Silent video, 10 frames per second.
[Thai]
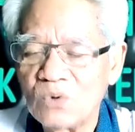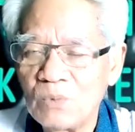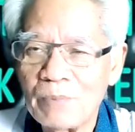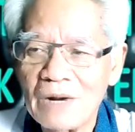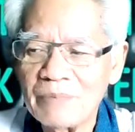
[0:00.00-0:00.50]
ก
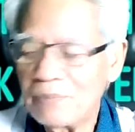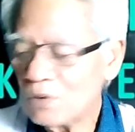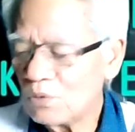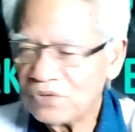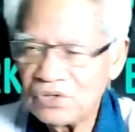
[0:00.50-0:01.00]
ลุ่มปราบนี่เป็
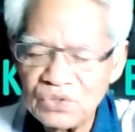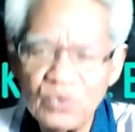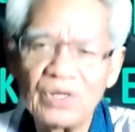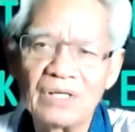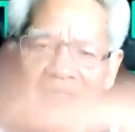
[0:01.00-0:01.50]
นกลุ่มที่
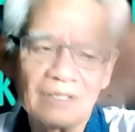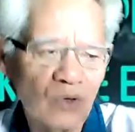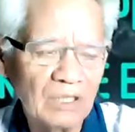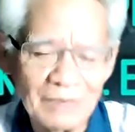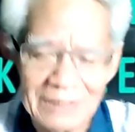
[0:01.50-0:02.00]
ช่วยเหลือ
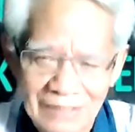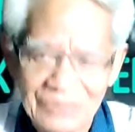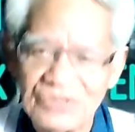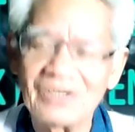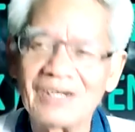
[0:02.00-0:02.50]
คนที่มันติด
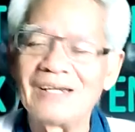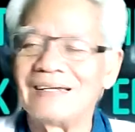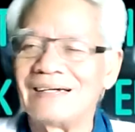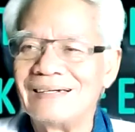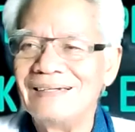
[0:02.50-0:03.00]
เชื้อนะ
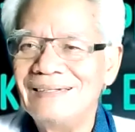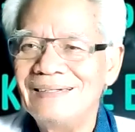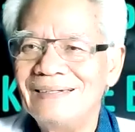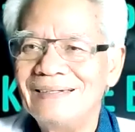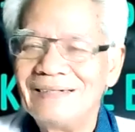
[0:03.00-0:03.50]
เนี่ย
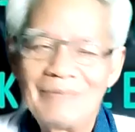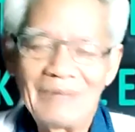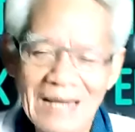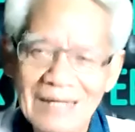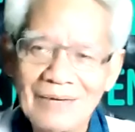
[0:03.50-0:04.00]
ให้มั
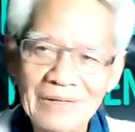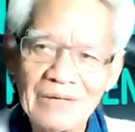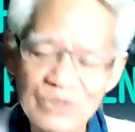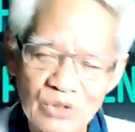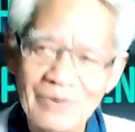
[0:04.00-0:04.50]
นหายเร็
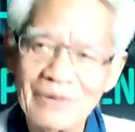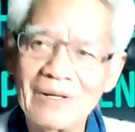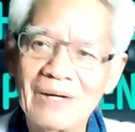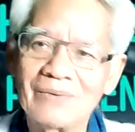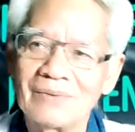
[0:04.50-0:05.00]
วๆมันจบ
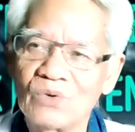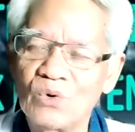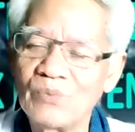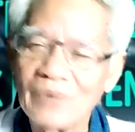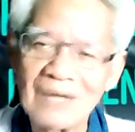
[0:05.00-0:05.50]
เร็วๆก
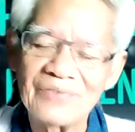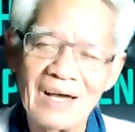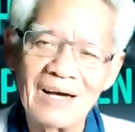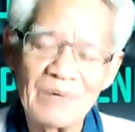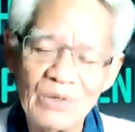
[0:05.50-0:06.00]
ลุ่มรัก
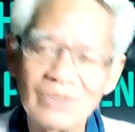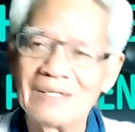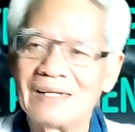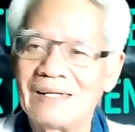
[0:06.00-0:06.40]
ษามนุษย์